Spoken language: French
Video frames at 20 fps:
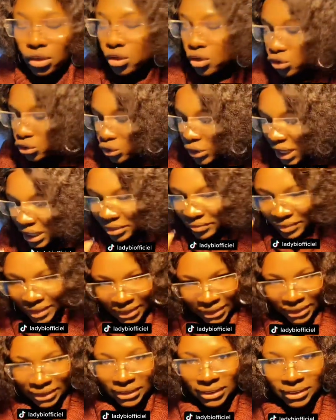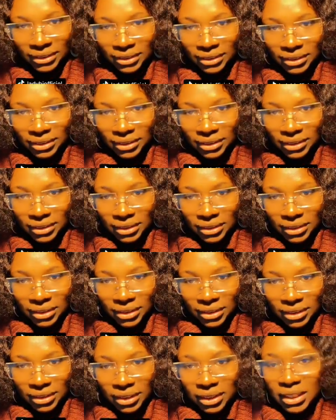Quand je suis arrivée ici,
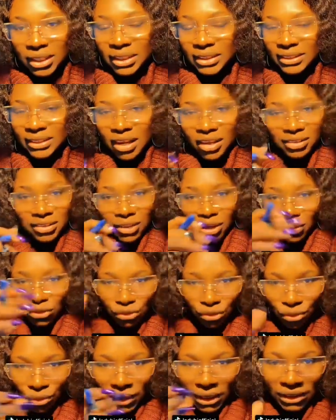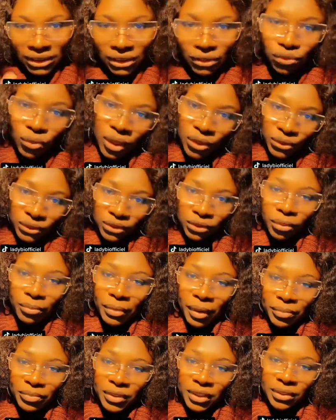j'ai entendu les histoires de sans
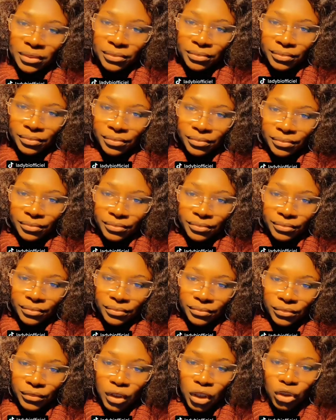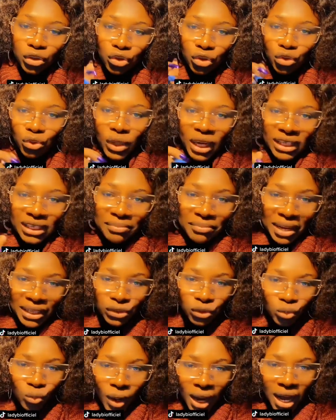papier. Je suis allée
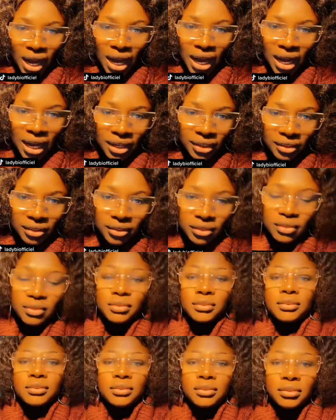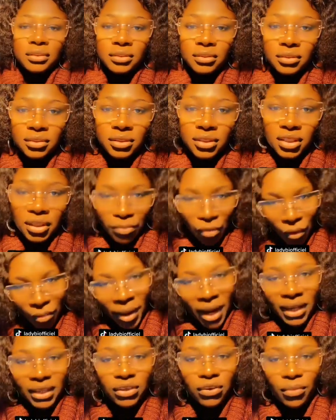m'asseoir chez mon
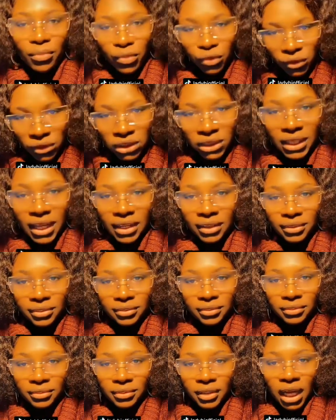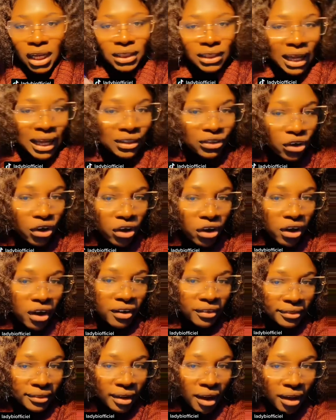mari, comme on dit là. Entendeur,
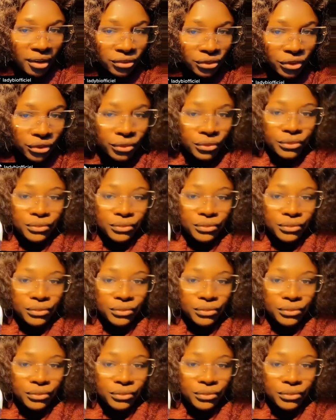entende.